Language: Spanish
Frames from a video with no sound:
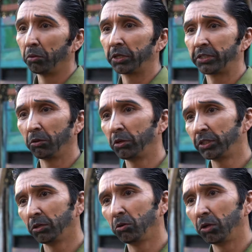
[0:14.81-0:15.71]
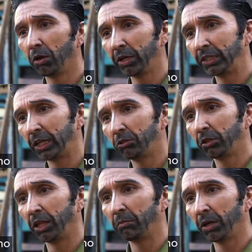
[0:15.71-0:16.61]
porque se encuentran con una obra de
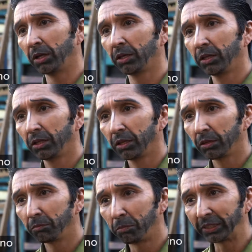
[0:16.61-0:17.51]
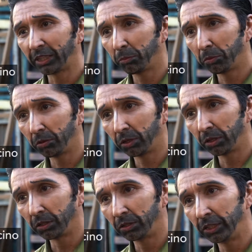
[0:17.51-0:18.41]
teatro que además pasa por
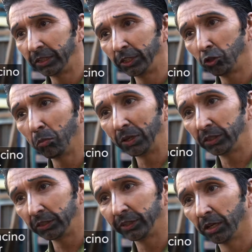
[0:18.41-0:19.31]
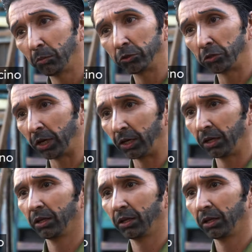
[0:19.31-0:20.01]
eh, distintos matices emocionales,